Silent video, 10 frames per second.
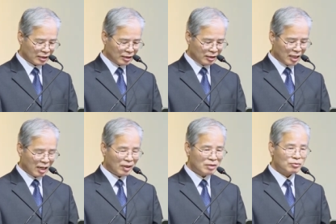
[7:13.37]
그런데
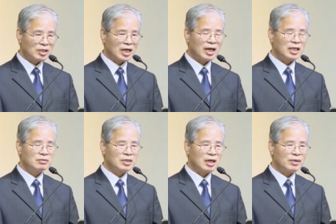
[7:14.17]
가만히 보니까
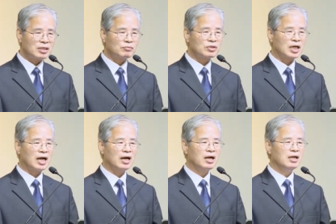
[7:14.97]
하나님이 가만히
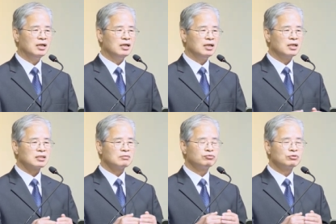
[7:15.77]
보니까
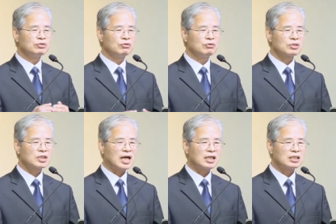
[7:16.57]
그 부끄러운
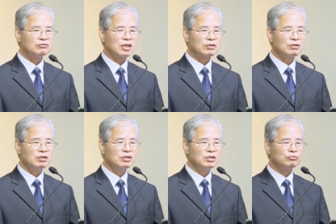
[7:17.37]
것을 가리기
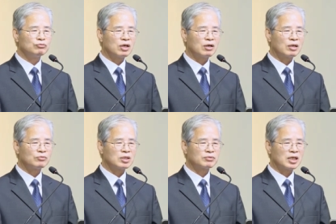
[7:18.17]
위해서
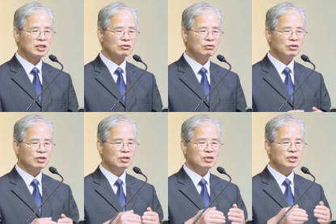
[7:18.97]
무화과나무 잎사귀로
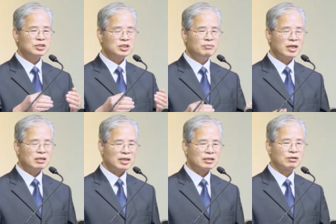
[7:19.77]

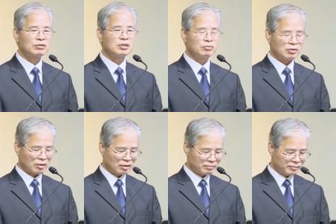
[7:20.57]
치마를 만들어서
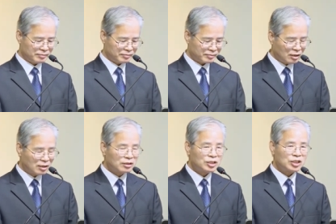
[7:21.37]
입었어요.
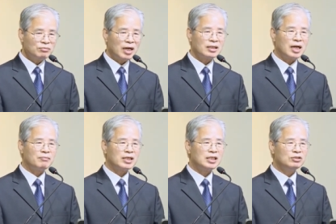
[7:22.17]
그치만은
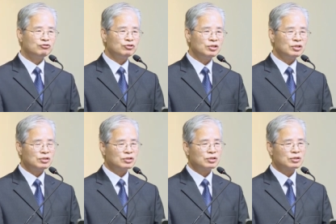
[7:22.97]
아마
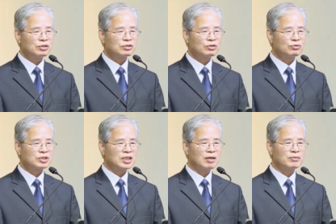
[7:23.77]
일주일 정도
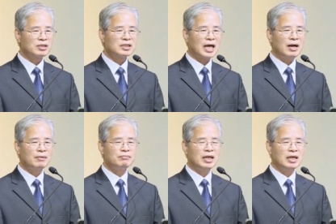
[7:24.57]
지나면은
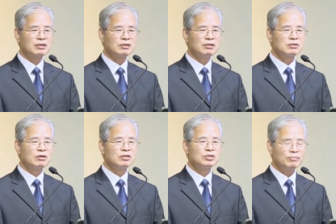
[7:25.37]
다 말라서
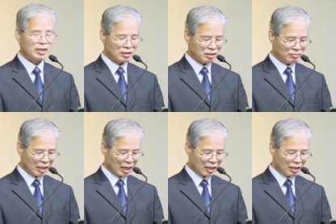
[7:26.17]
떨어지고 말
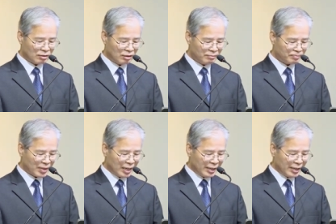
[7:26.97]
것입니다. 그래서